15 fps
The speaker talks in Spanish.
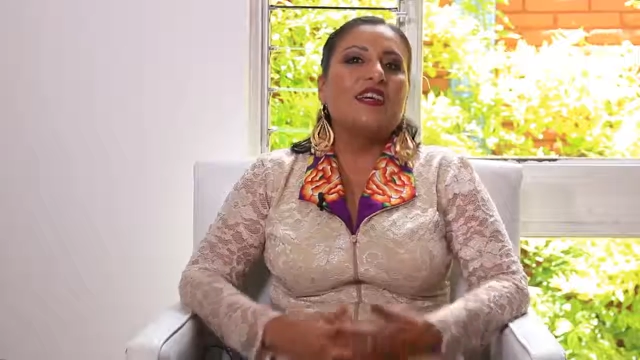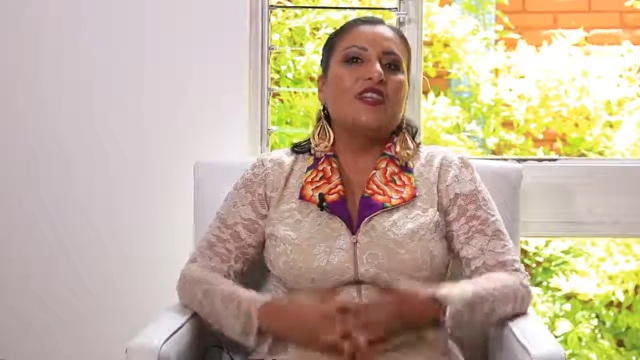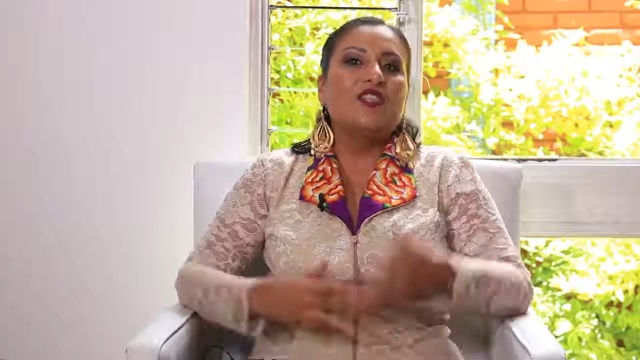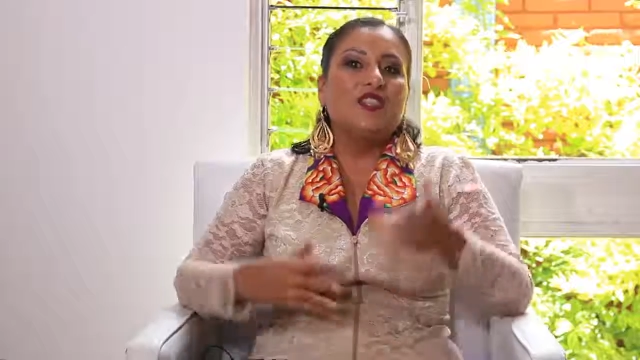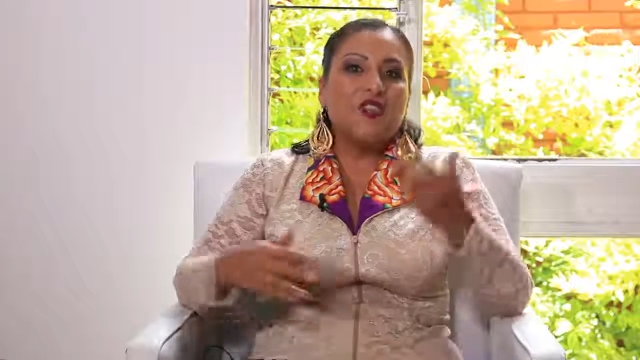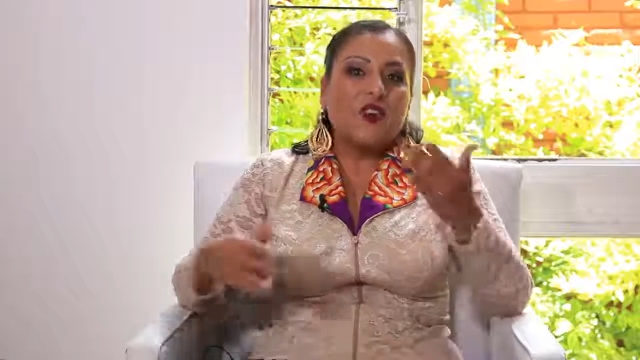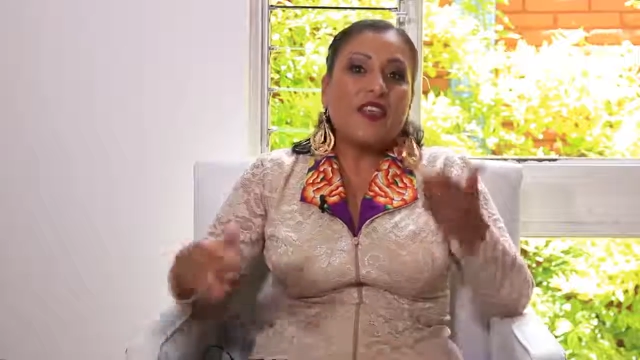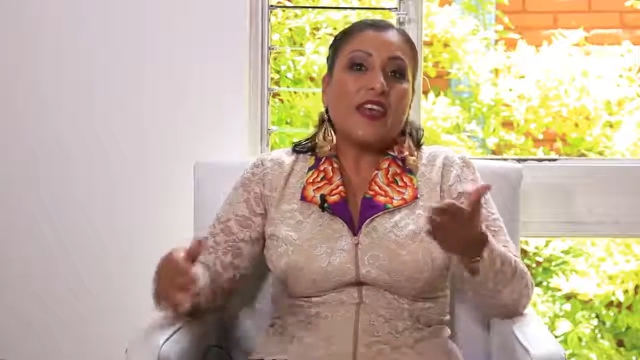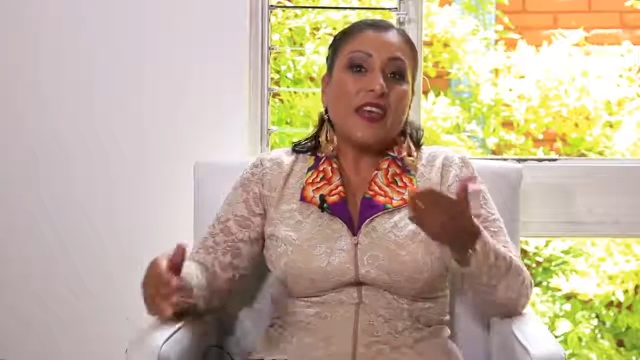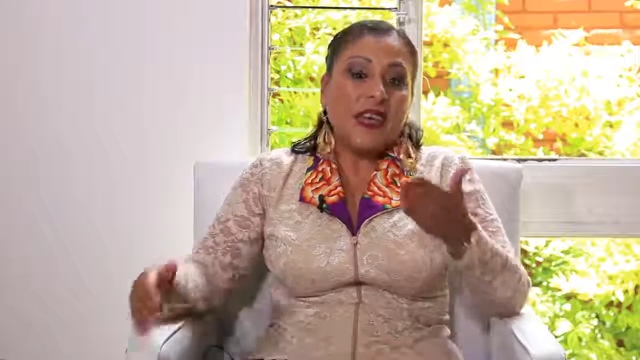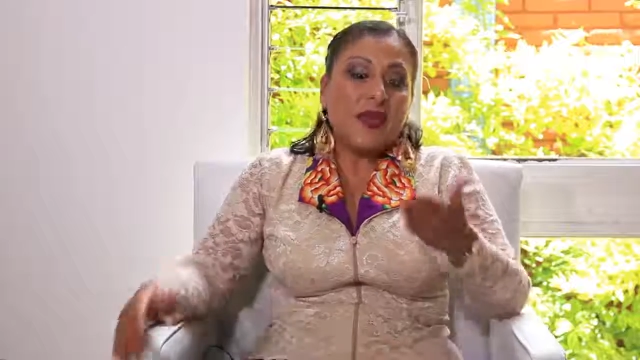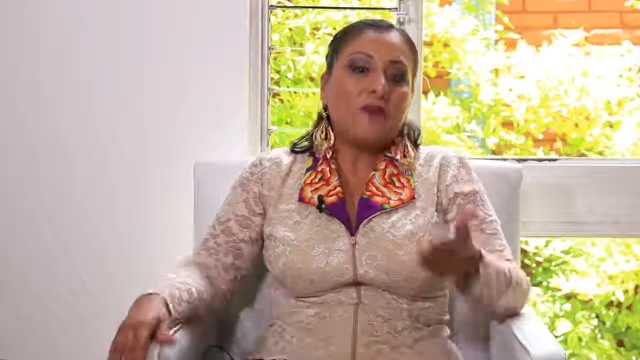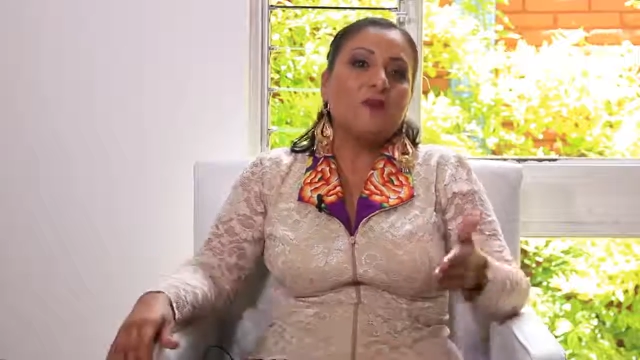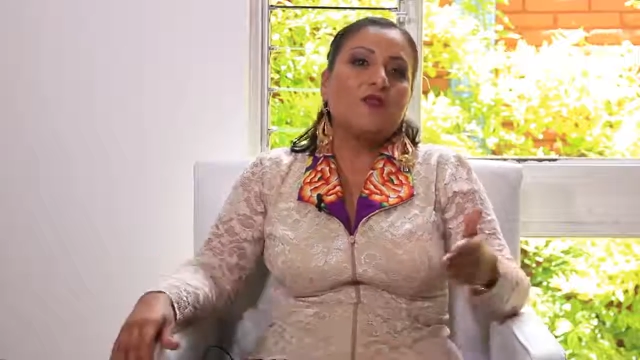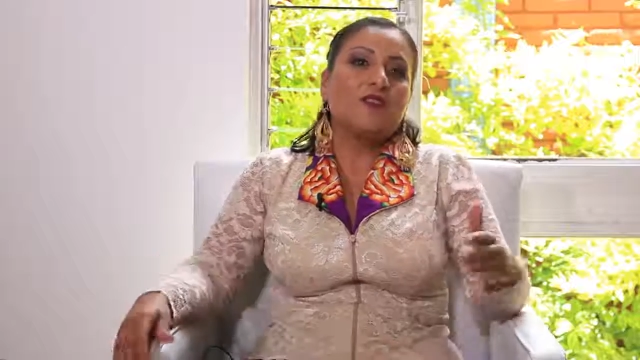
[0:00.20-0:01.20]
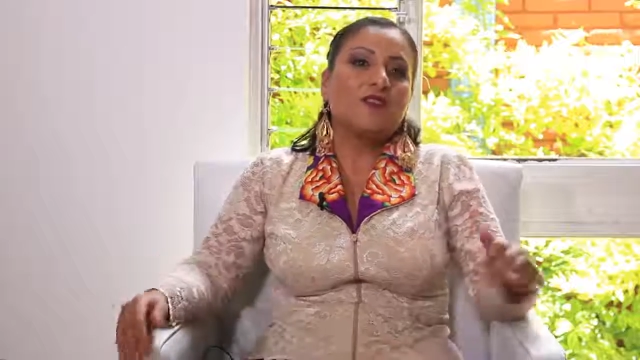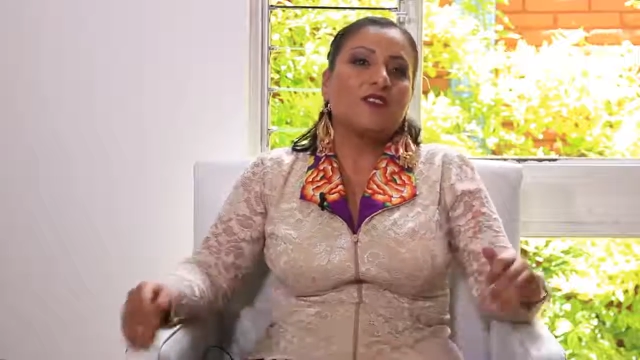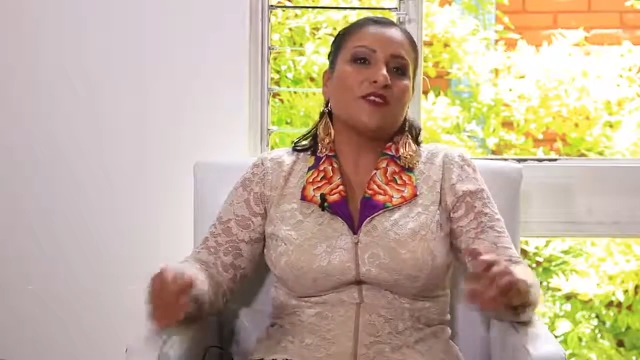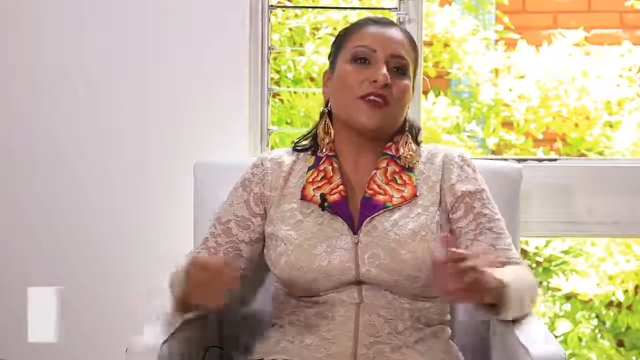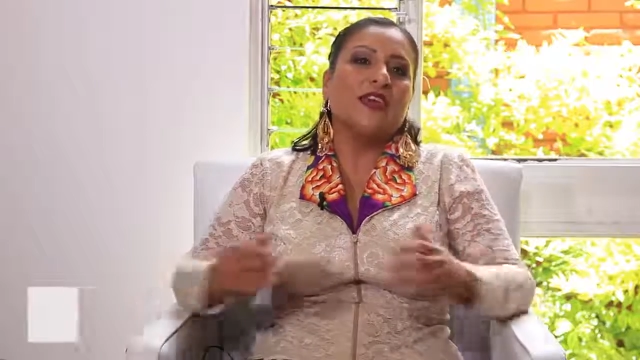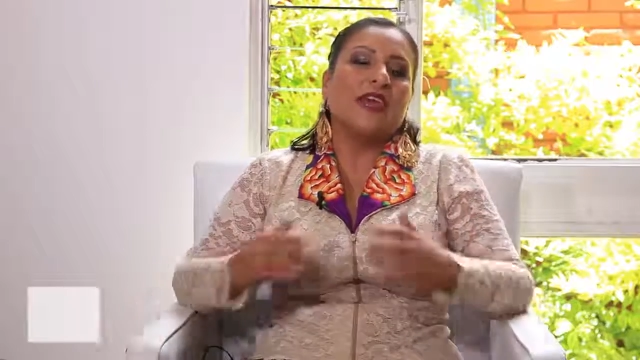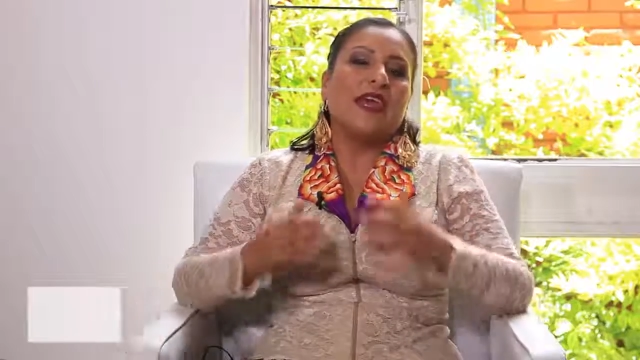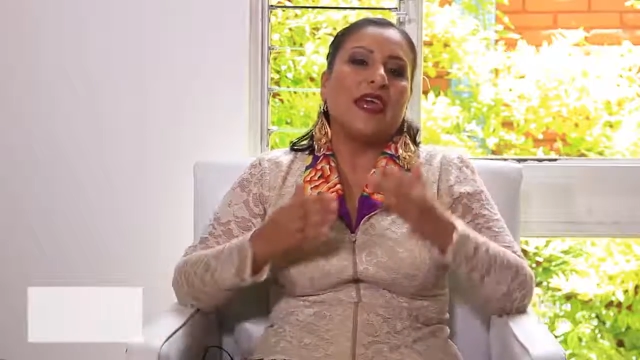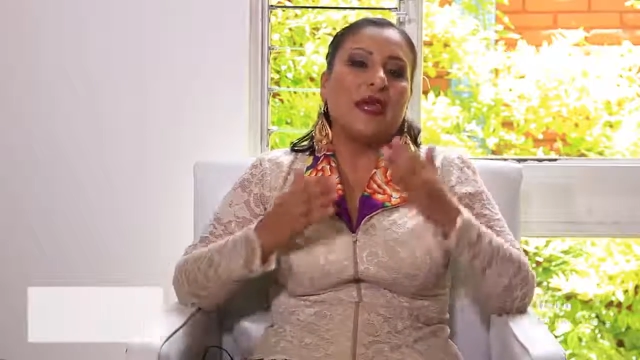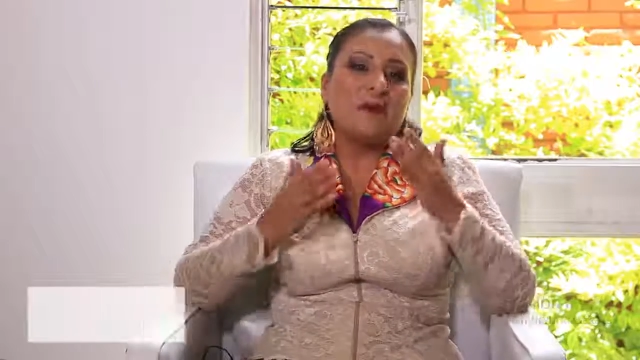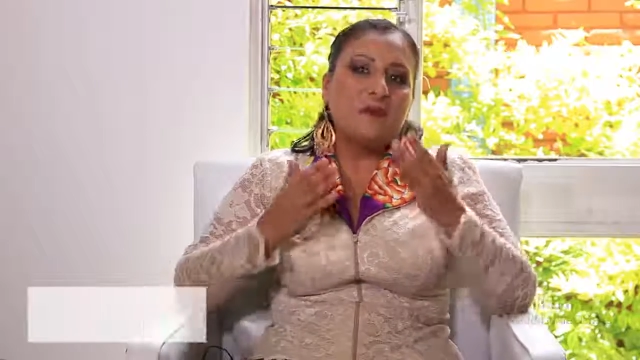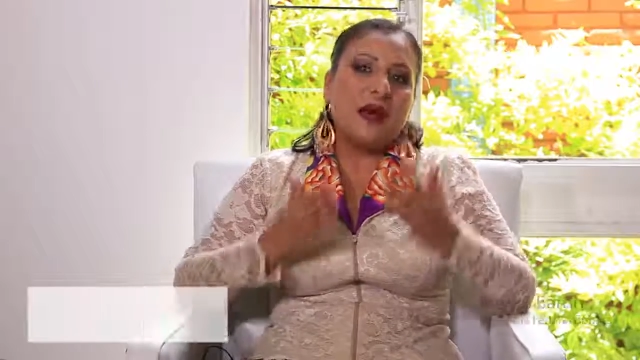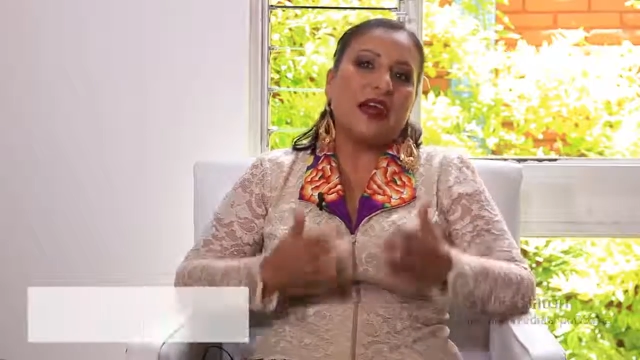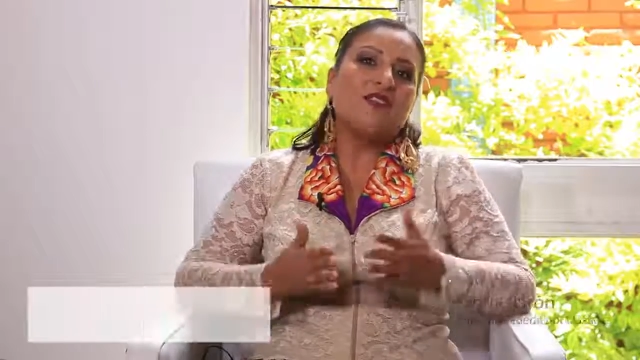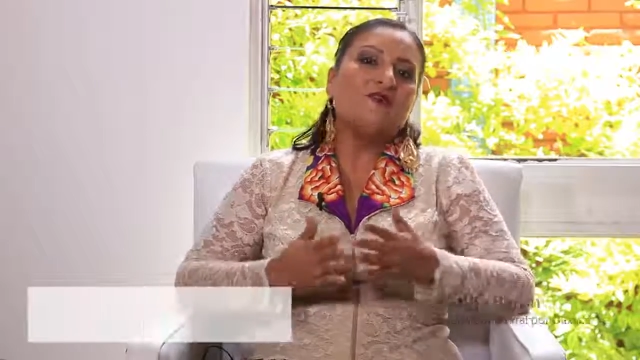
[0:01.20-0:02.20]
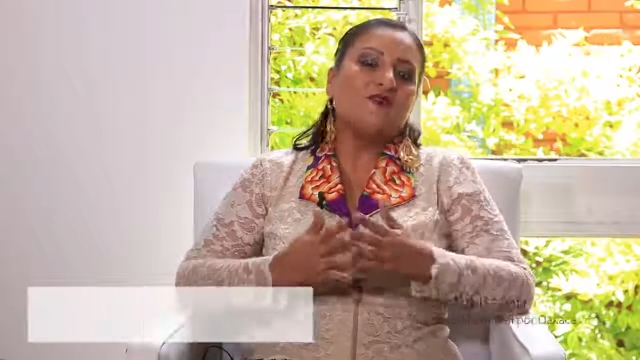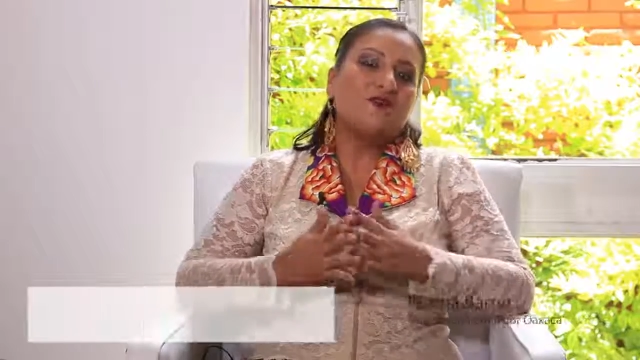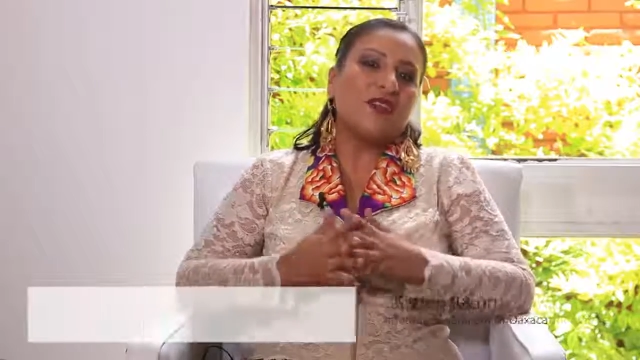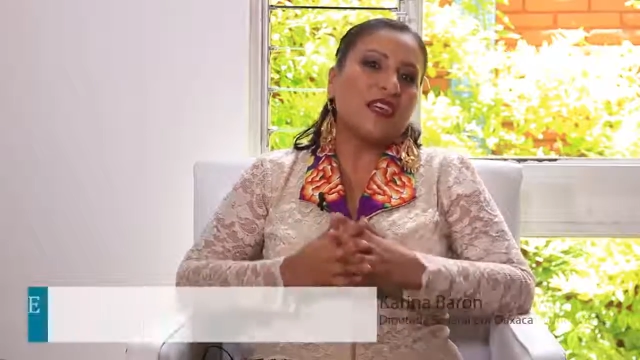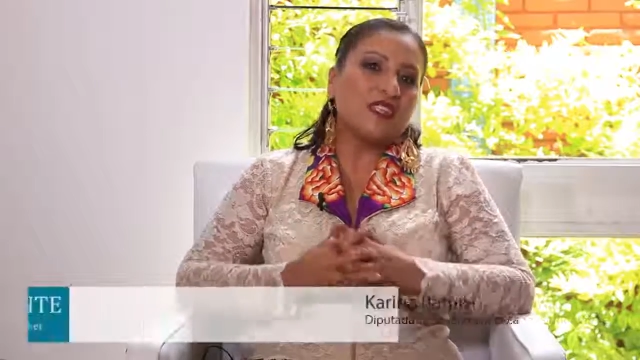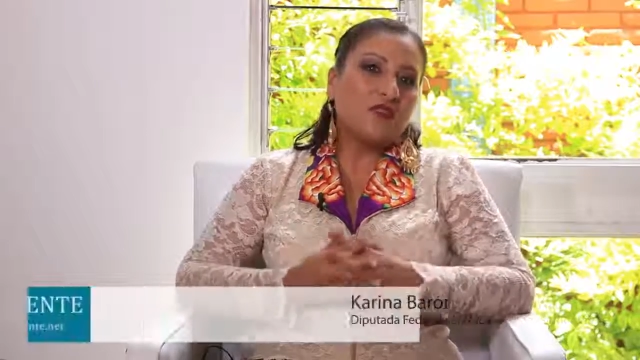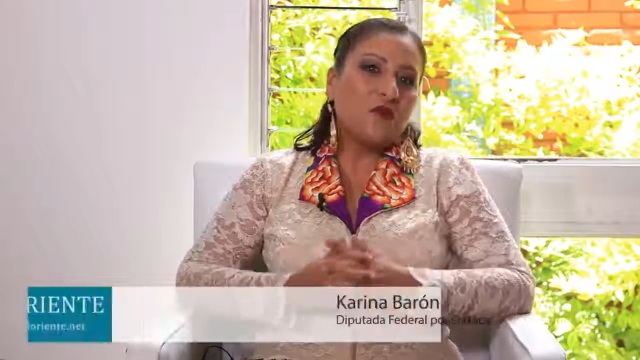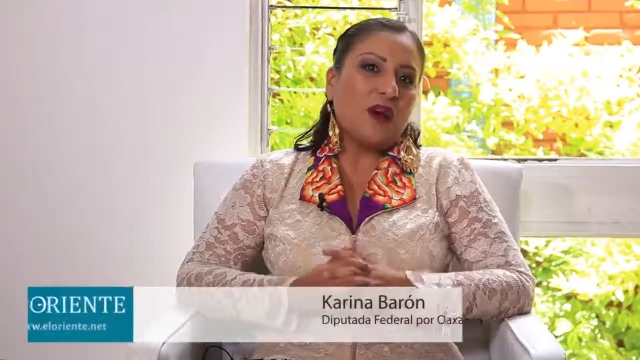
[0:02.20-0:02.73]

No dejemos en manos de unas